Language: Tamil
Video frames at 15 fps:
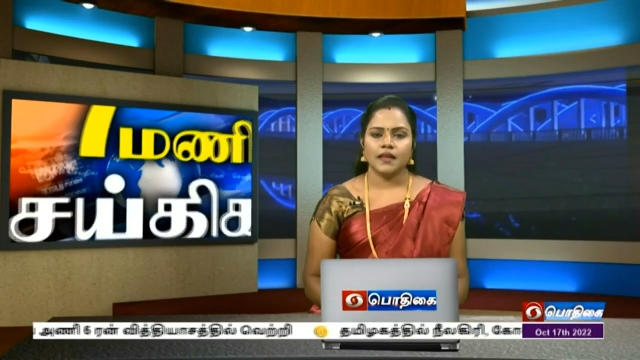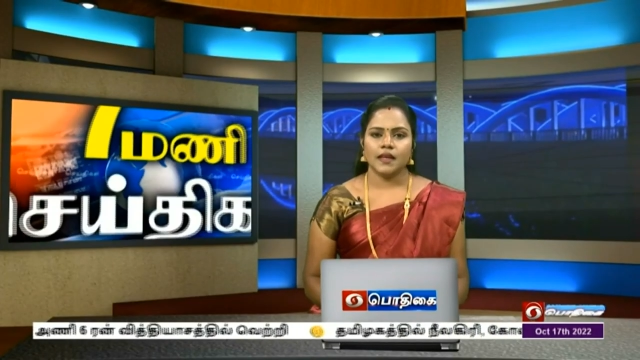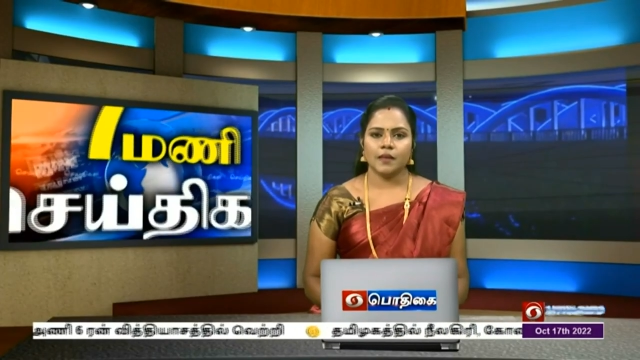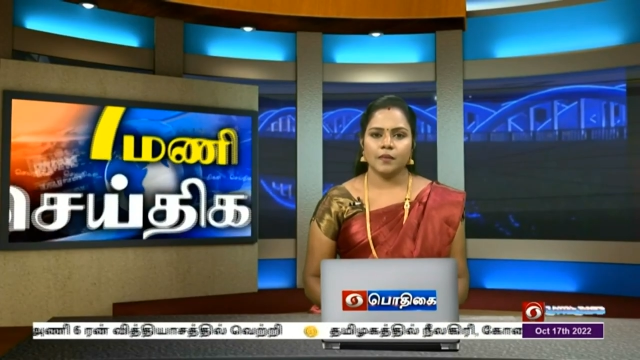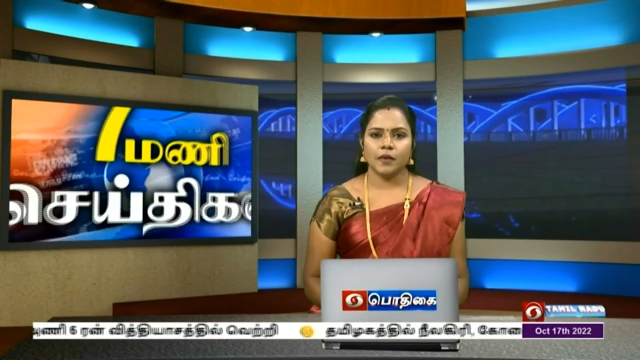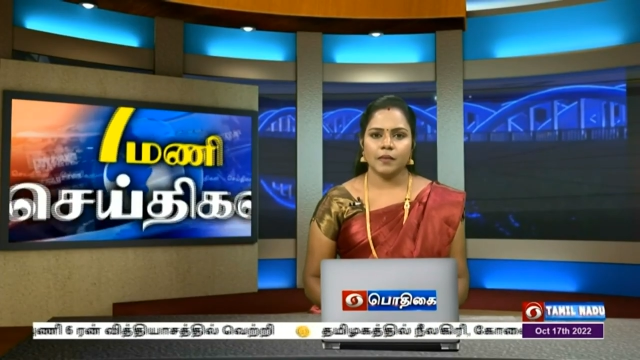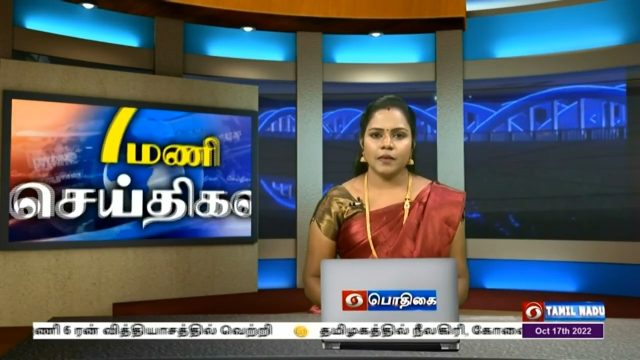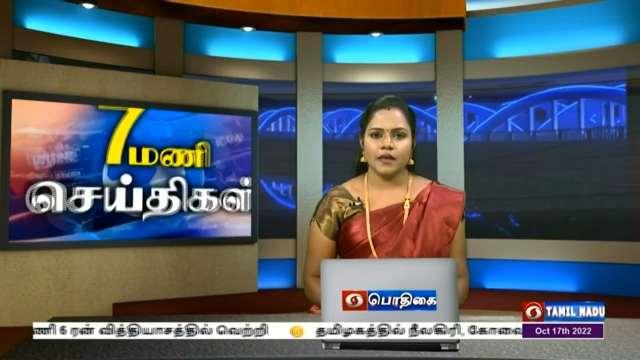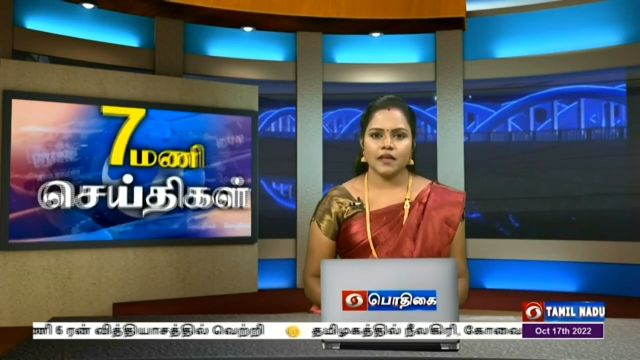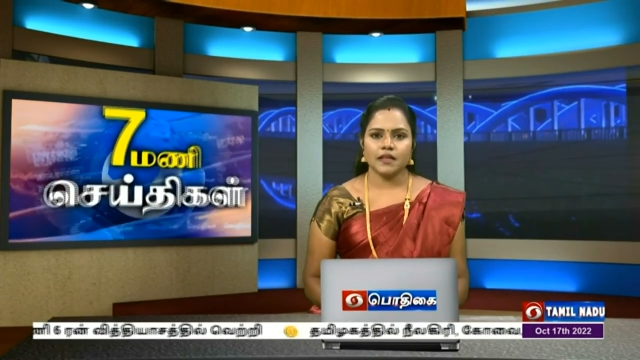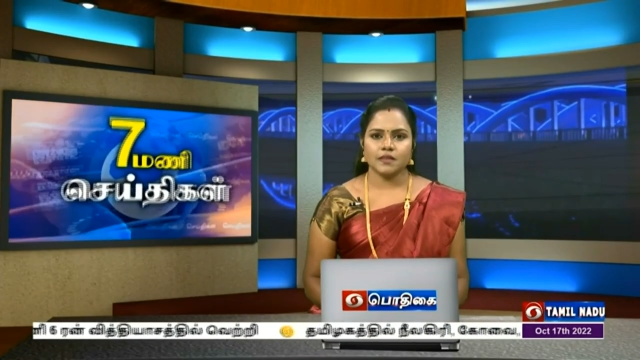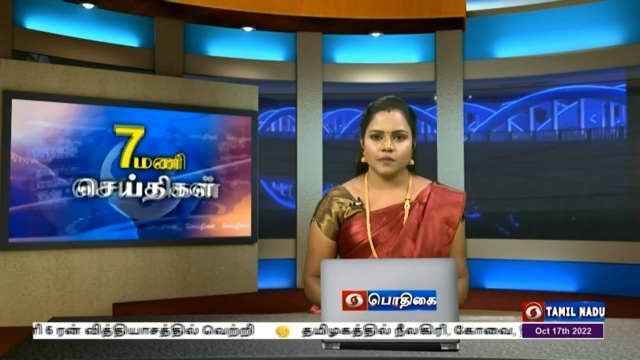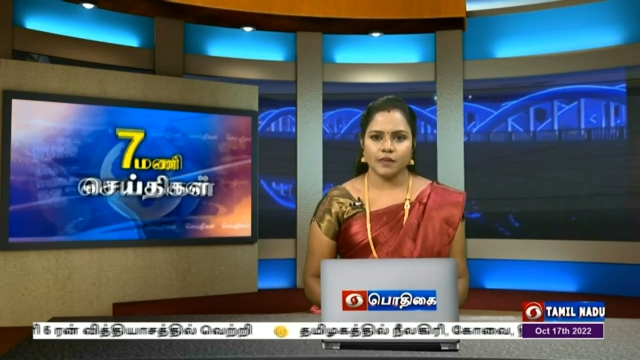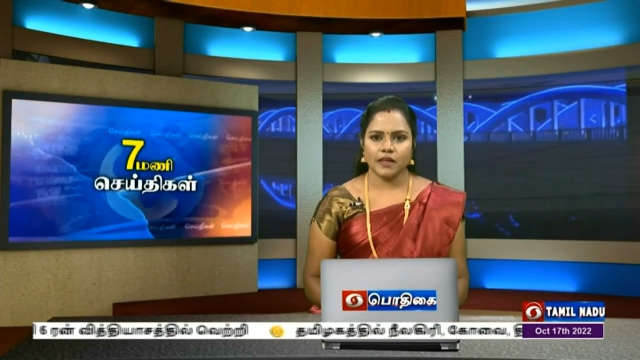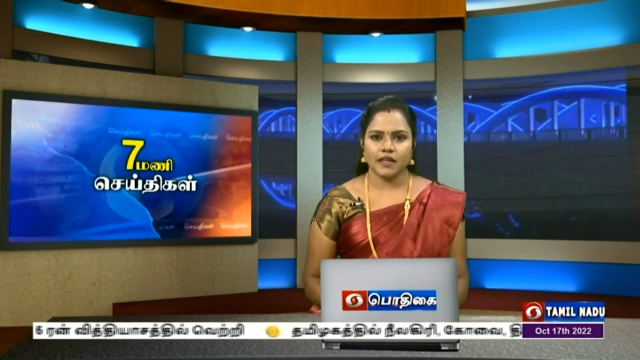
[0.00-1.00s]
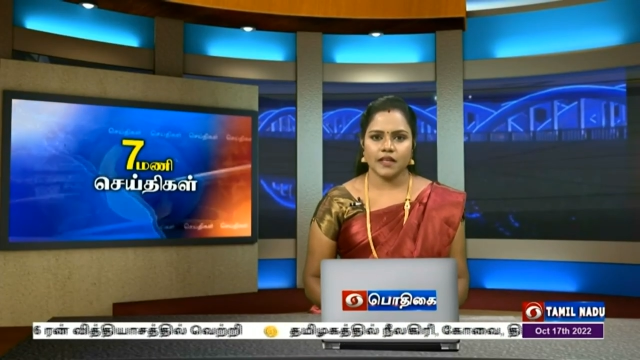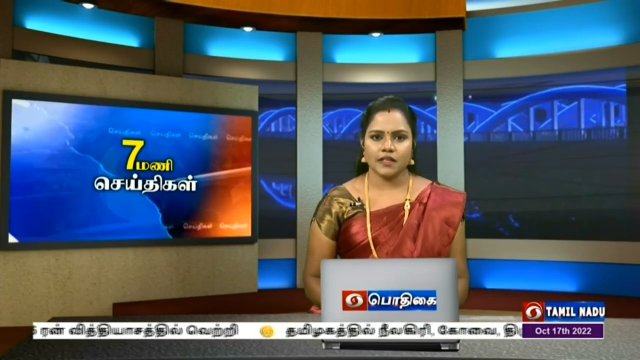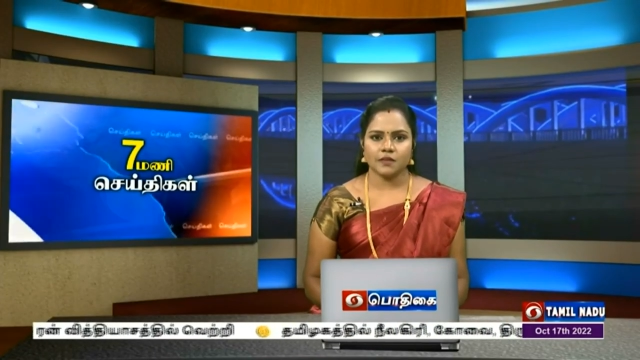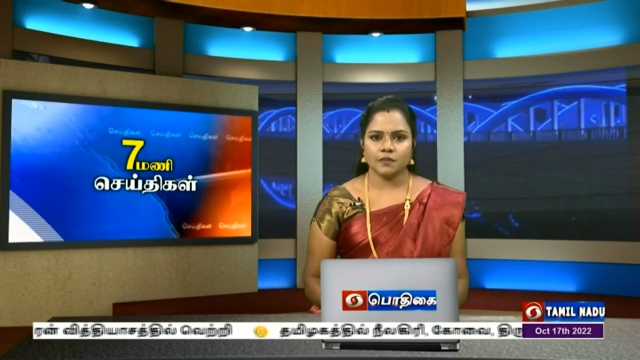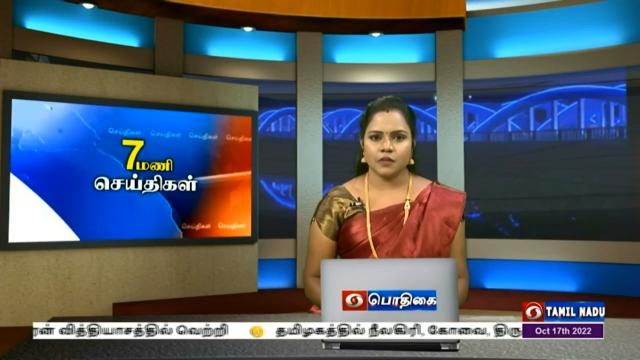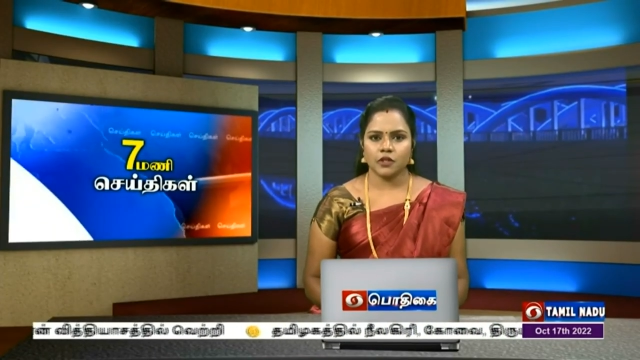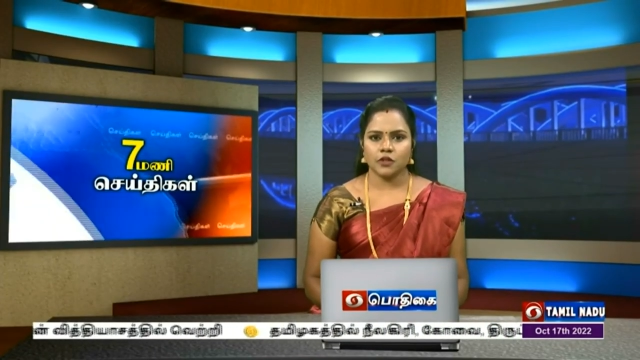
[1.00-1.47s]
எம்பிபிஎஸ்
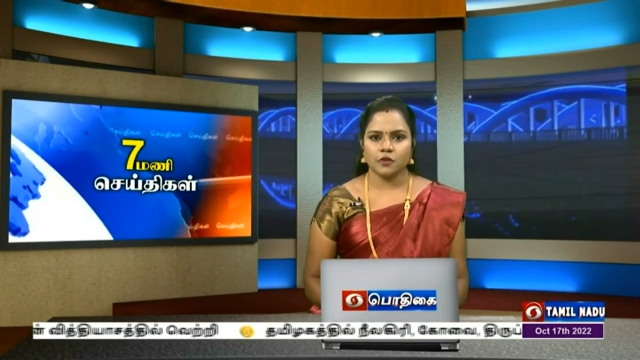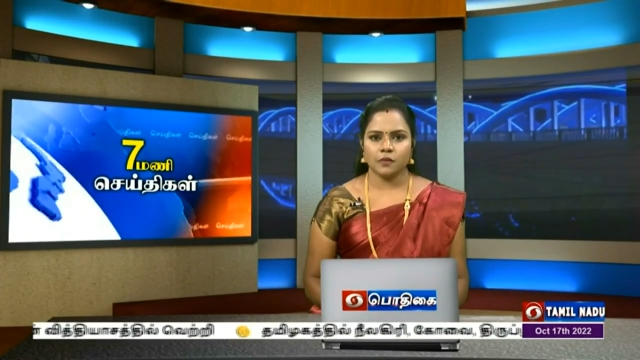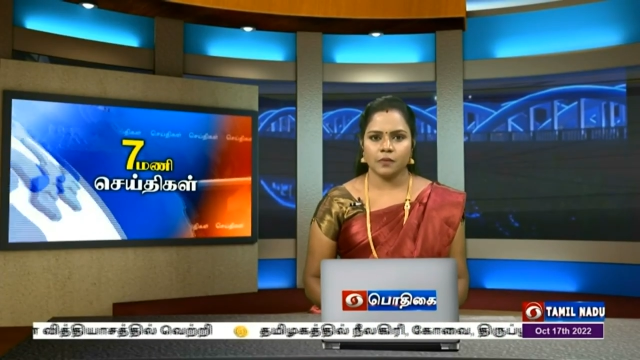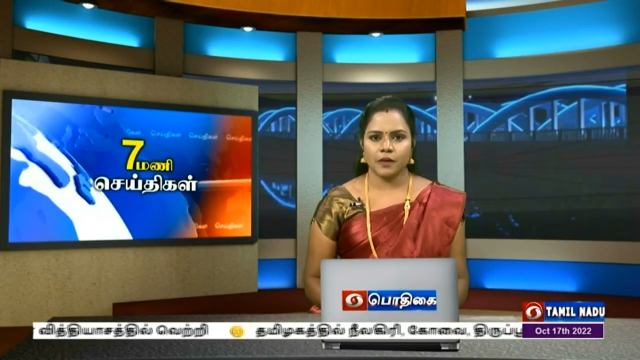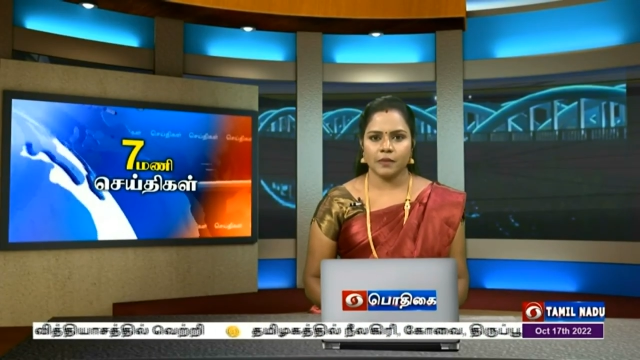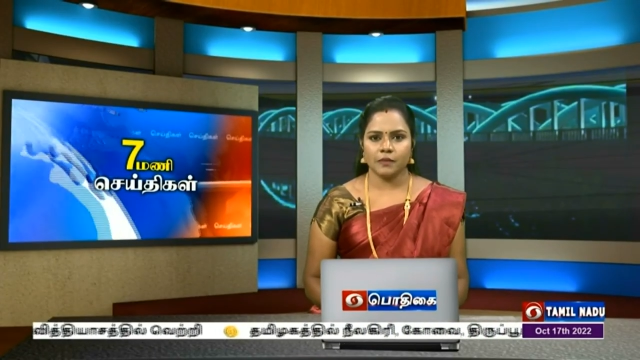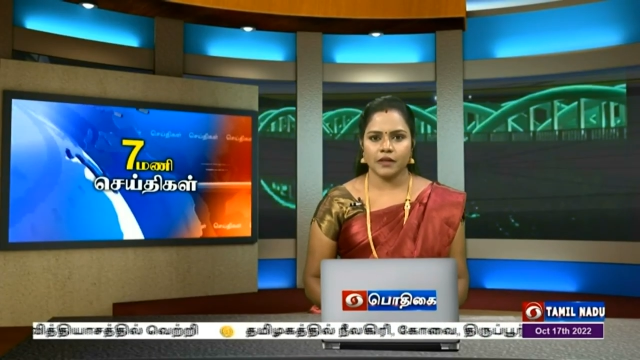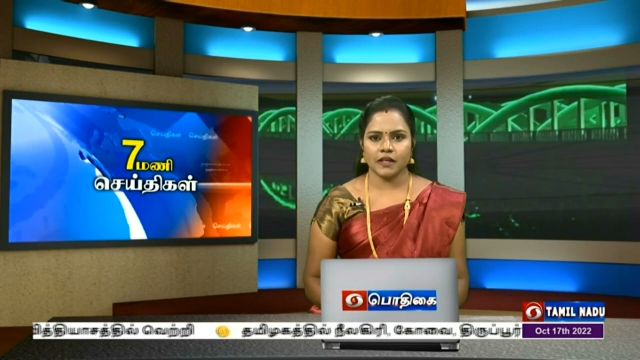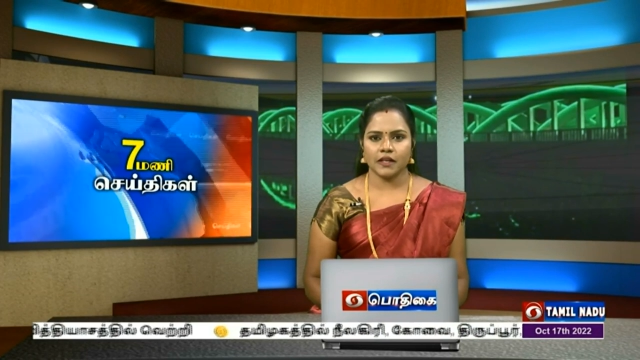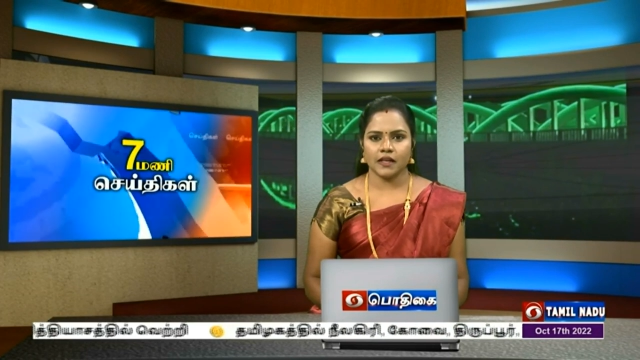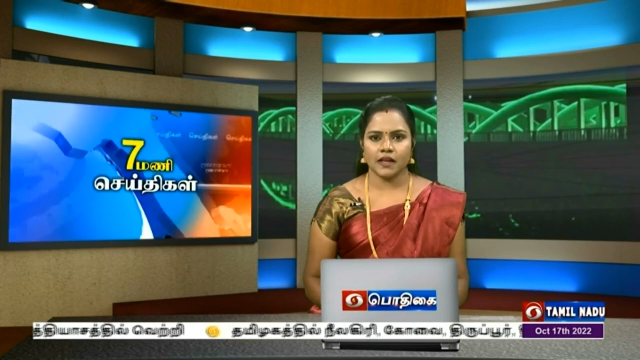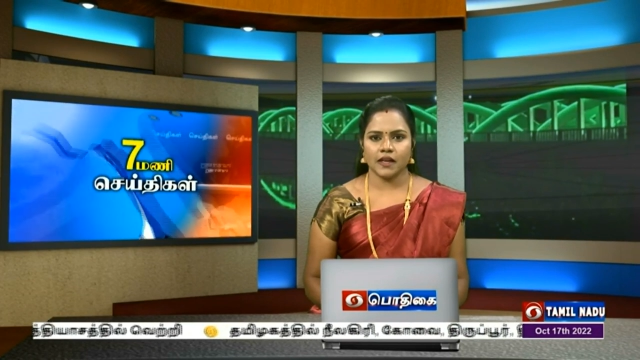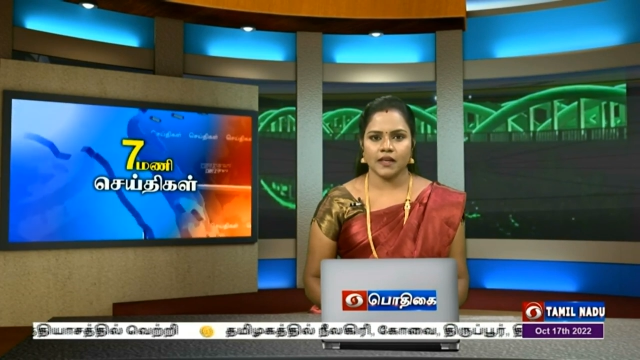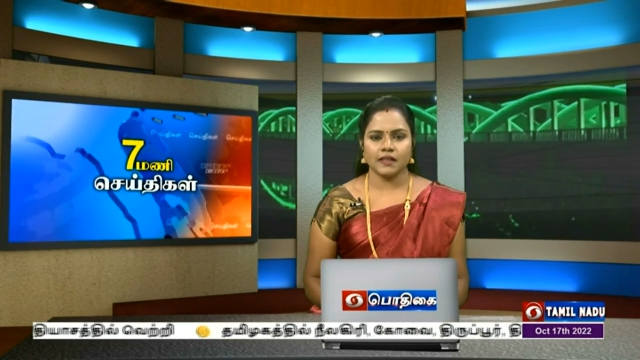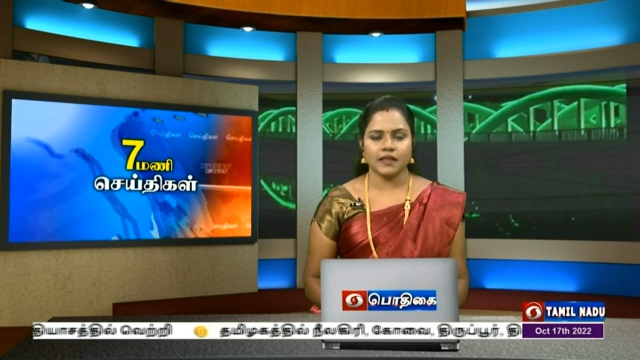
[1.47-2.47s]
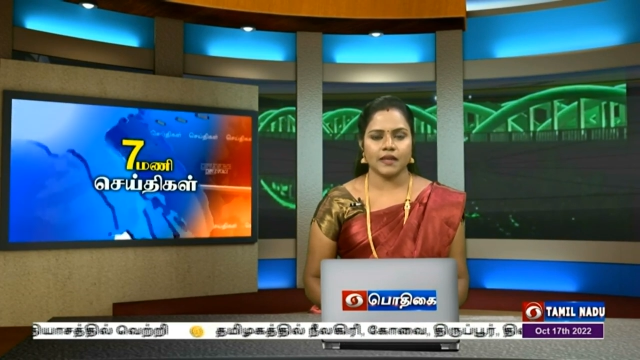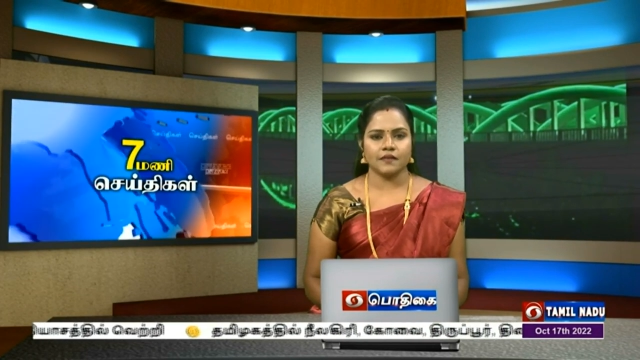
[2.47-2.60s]
பிடிஎஸ் மருத்துவ படிப்புகளுக்கான